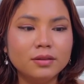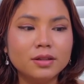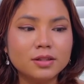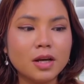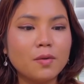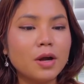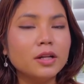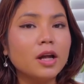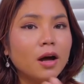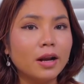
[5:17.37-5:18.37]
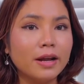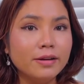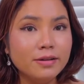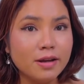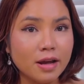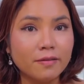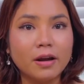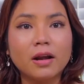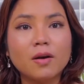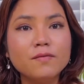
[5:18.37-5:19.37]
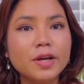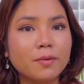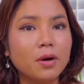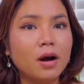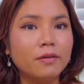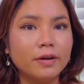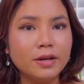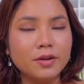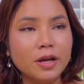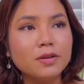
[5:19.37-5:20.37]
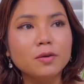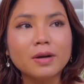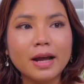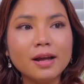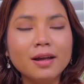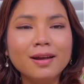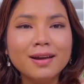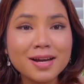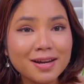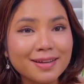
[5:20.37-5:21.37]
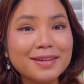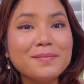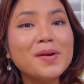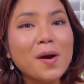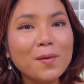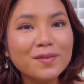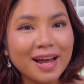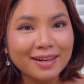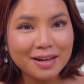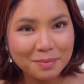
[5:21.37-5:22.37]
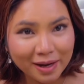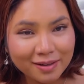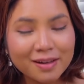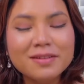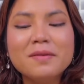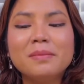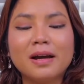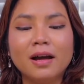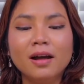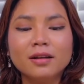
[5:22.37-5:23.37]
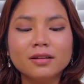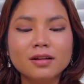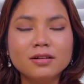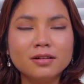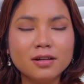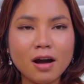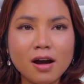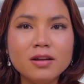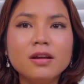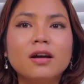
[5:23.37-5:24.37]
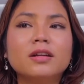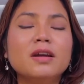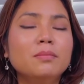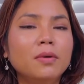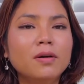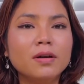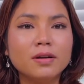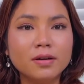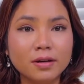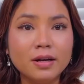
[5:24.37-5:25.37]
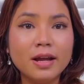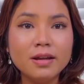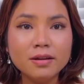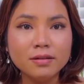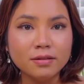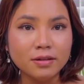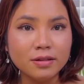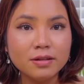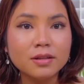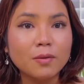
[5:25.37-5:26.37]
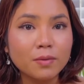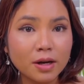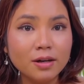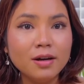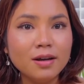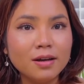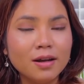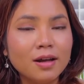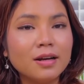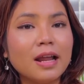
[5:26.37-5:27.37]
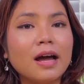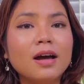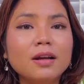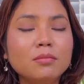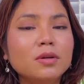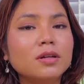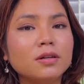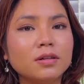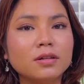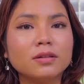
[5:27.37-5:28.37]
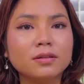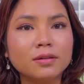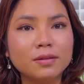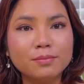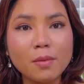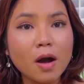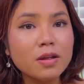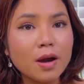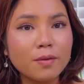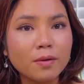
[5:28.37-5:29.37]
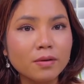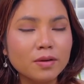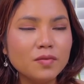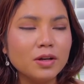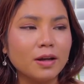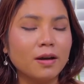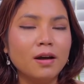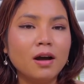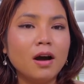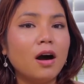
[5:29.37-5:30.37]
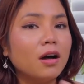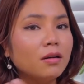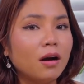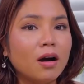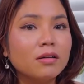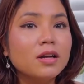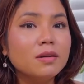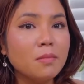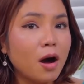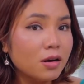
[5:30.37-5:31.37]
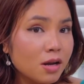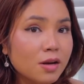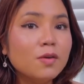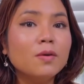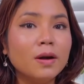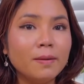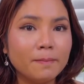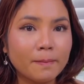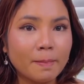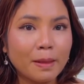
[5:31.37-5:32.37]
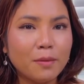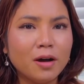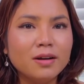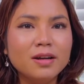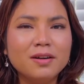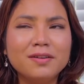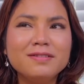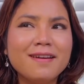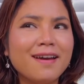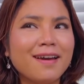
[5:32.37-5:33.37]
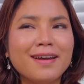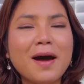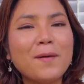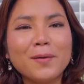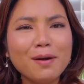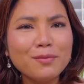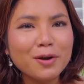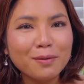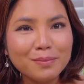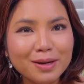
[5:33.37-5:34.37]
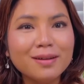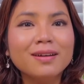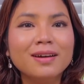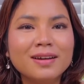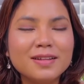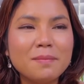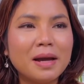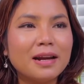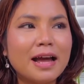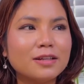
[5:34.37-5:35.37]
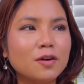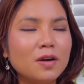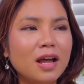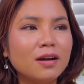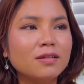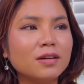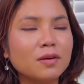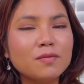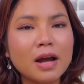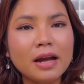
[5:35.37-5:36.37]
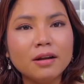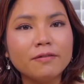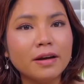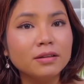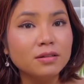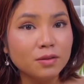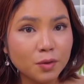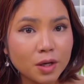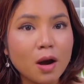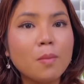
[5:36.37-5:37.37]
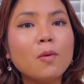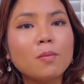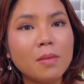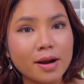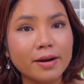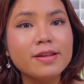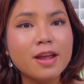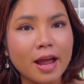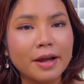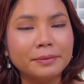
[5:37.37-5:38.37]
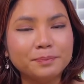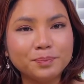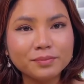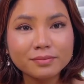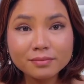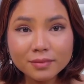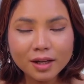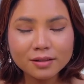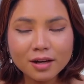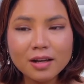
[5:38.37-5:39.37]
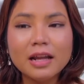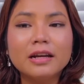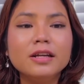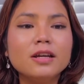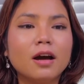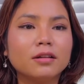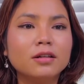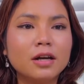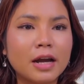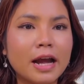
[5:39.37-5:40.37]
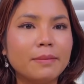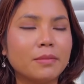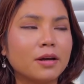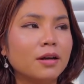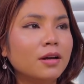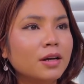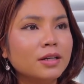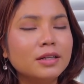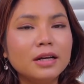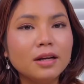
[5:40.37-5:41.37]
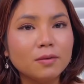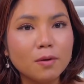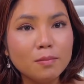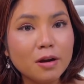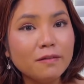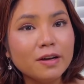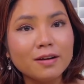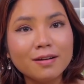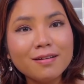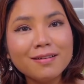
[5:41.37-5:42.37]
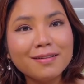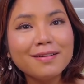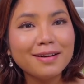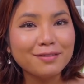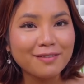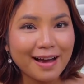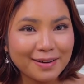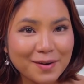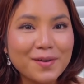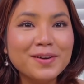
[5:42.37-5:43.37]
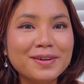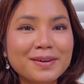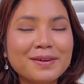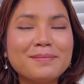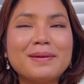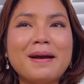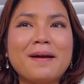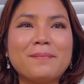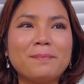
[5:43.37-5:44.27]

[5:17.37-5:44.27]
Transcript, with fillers: sau đó thì họ lại đi về hoặc là công việc của họ phải chuyển chỗ khác cái này thì mới không rành các bạn nha nhưng mà từ đó giờ thì 10 người lấy người dân tộc kinh á là hết 10 người bỏ nhau giống như là họ họ đi bỏ đi luôn á bỏ đi rồi về đâu đó mình không biết nhưng mà đa số là người con gái là phải tự nuôi con một mình ở nhà đó là lý do thứ hai mà gia đình của Mary rất rất là phản đối mà